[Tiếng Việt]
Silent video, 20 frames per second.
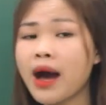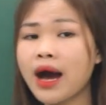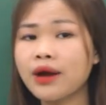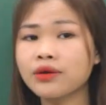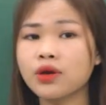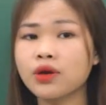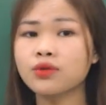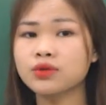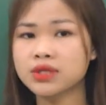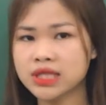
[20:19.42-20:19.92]
bao
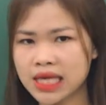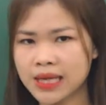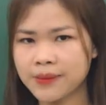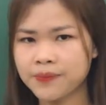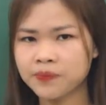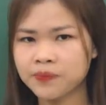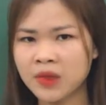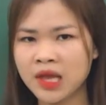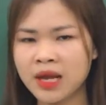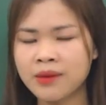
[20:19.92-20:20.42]
nhiêu học sinh.
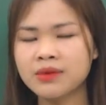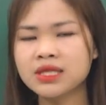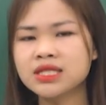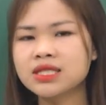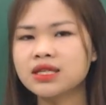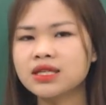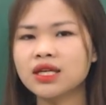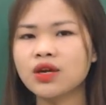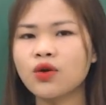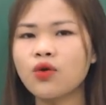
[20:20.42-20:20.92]
Bây
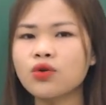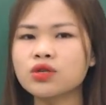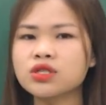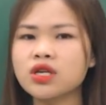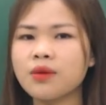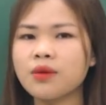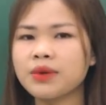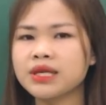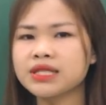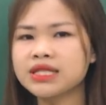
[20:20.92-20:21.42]
giờ thì cô
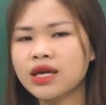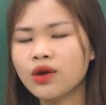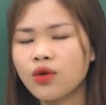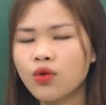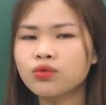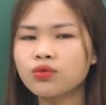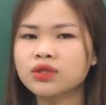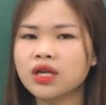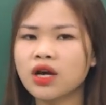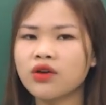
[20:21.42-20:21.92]
trò mình sẽ
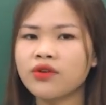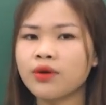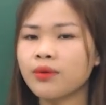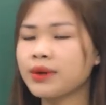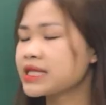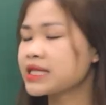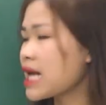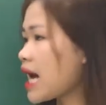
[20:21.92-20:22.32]
cùng nhau vào bài